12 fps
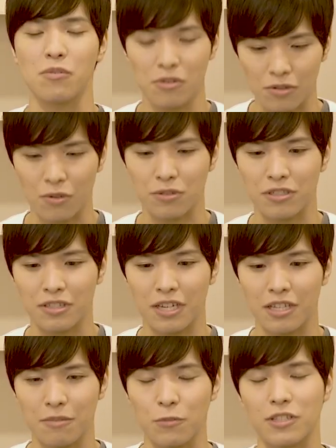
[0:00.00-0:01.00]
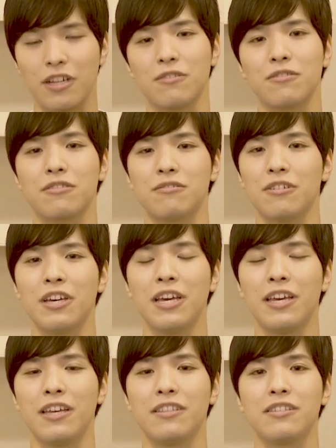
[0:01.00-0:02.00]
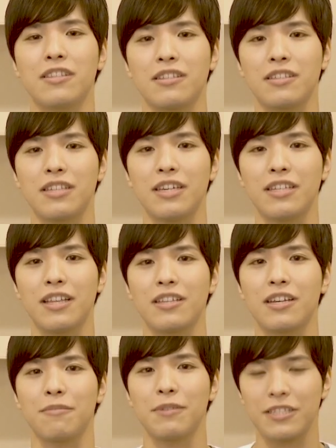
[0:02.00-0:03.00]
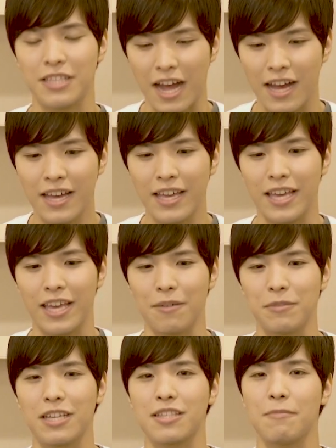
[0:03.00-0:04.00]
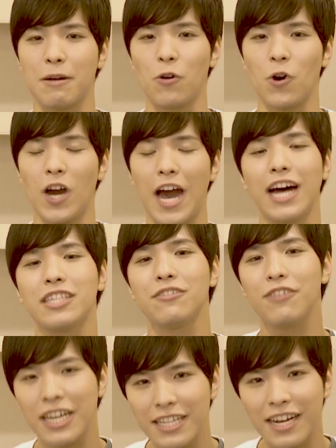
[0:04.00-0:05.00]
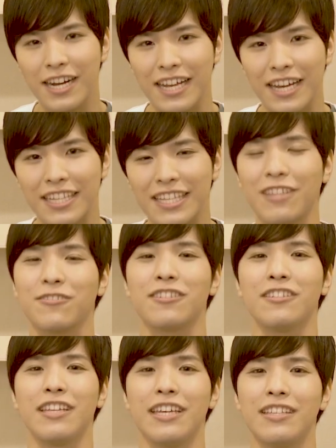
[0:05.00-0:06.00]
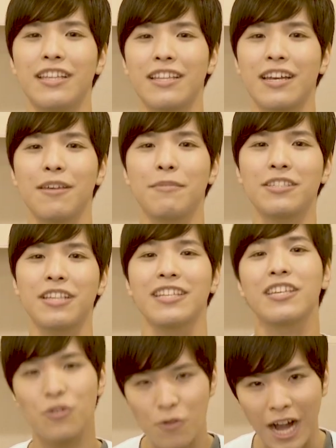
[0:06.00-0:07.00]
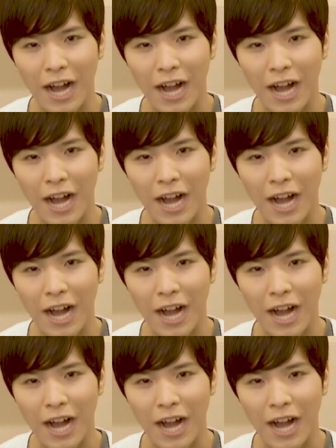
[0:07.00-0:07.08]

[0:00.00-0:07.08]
ごく個人的にも楽しく演じさせていただきました、えー、皆様も味わいながら楽しんでいただけましたでしょう